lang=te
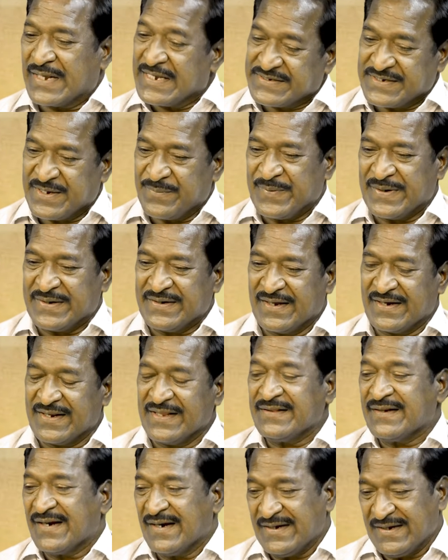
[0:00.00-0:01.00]
కష్టపడ్డారు
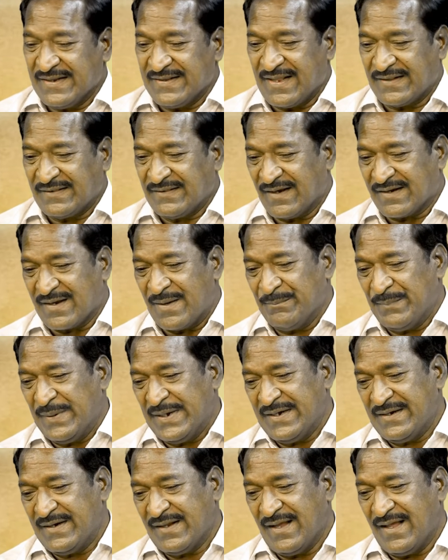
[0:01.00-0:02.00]
ఎందుకంటే ఇదంతా
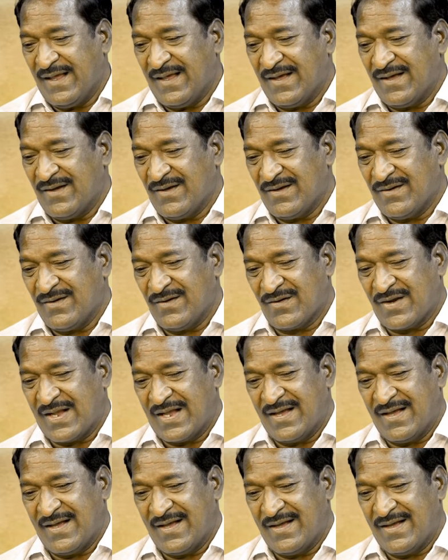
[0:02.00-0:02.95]
కంప్లీట్గా ఒక